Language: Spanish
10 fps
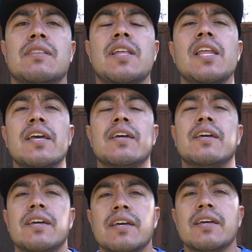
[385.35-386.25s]

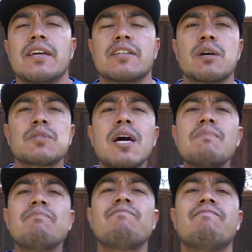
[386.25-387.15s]
Dale thumbs up,
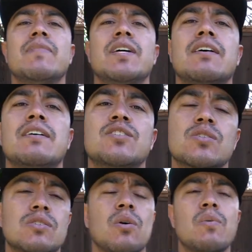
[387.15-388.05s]
ah,
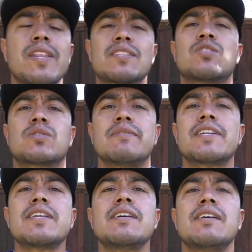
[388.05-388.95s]
sus no olvides
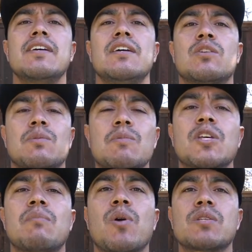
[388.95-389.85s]
suscribirte, nos vemos
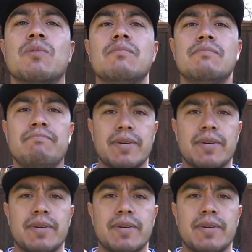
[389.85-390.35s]
en el próximo.